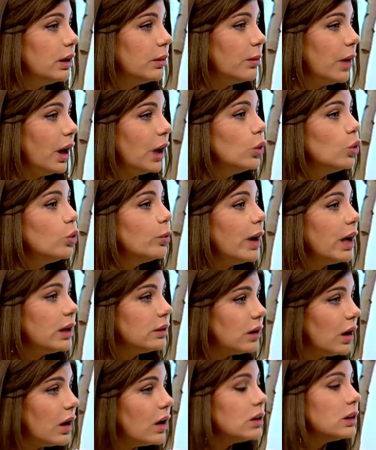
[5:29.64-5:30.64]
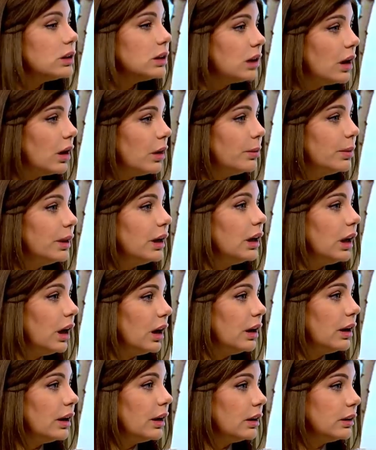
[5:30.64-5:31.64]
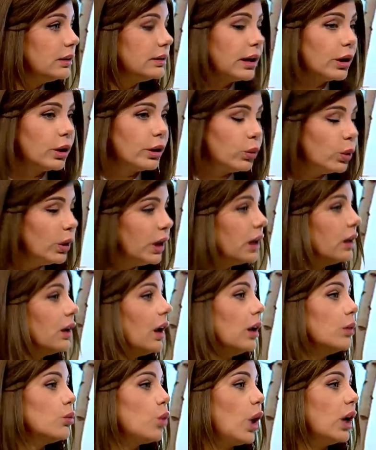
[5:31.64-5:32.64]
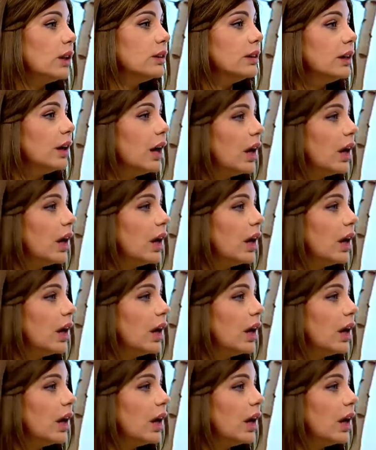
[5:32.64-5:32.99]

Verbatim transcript: معلومات خاصه بتكوين المخدرات